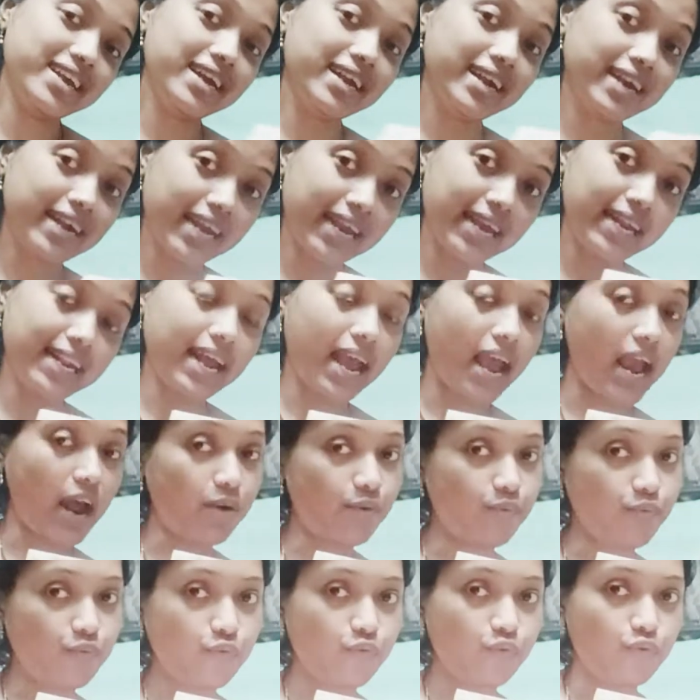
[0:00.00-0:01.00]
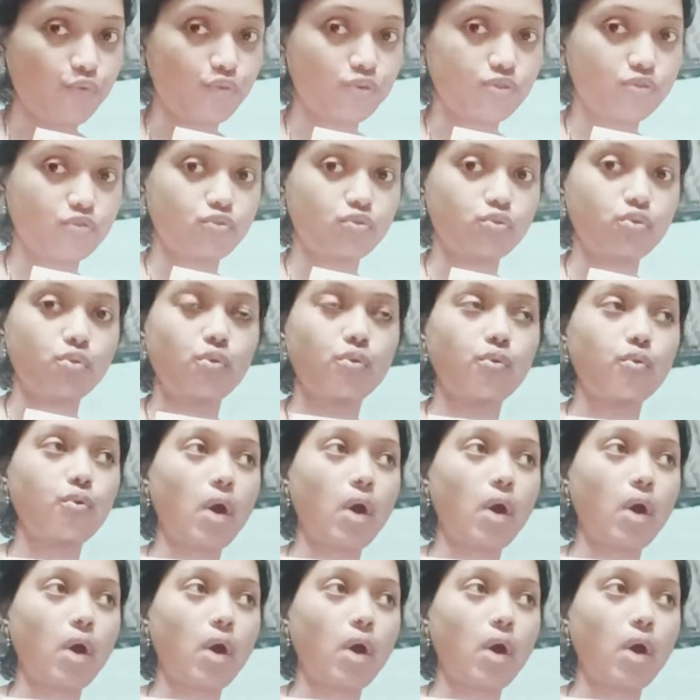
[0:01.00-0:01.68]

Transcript: গ্রেন অ্যান্ড ফ্রুটস তো